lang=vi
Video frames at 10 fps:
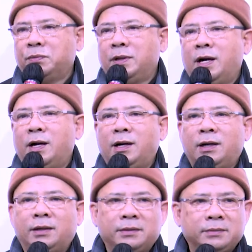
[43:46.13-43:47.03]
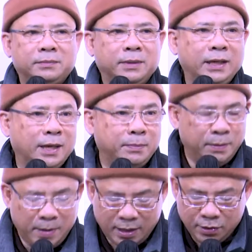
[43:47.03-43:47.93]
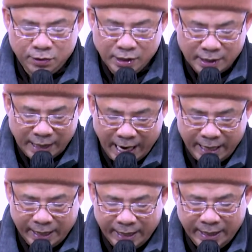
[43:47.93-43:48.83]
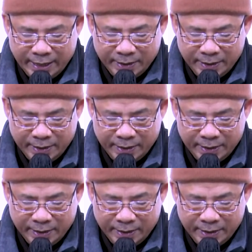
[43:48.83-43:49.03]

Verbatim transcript: Đó, bây giờ mới bắt đầu được ngày này,